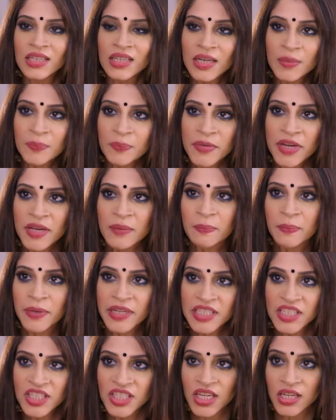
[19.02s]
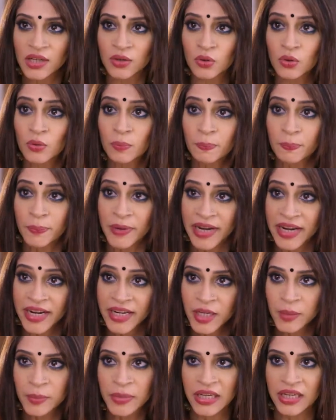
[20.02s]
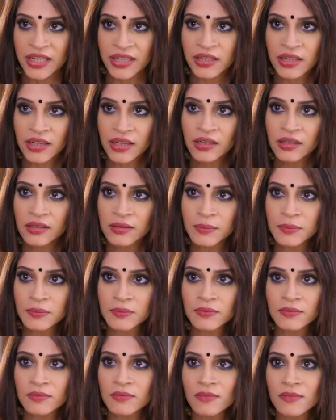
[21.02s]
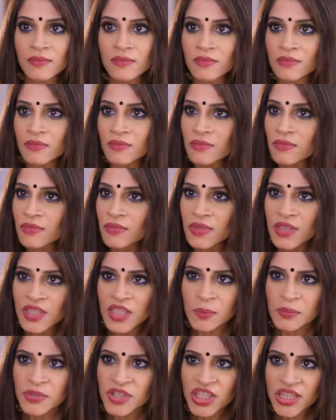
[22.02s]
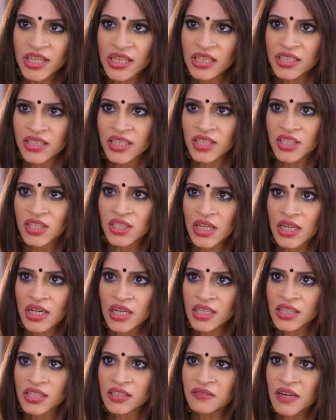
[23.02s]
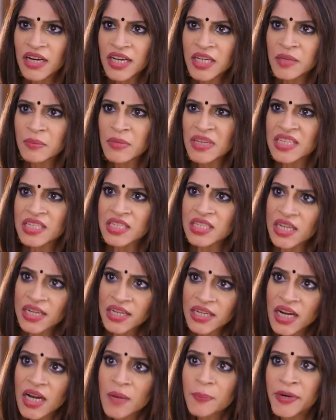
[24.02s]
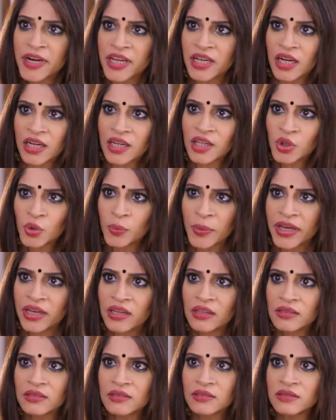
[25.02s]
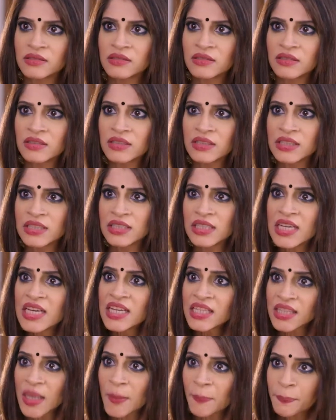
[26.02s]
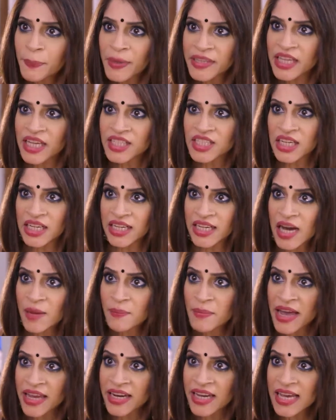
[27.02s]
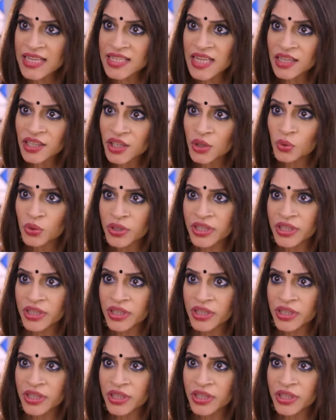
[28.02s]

ليكي لاكشمي هنن وقت اللي بيبعتوكي على السجن انت وحامل بابنك اللي لسه ما انولد واجا على الدنيا ساعتها رح تفهمي انا ليش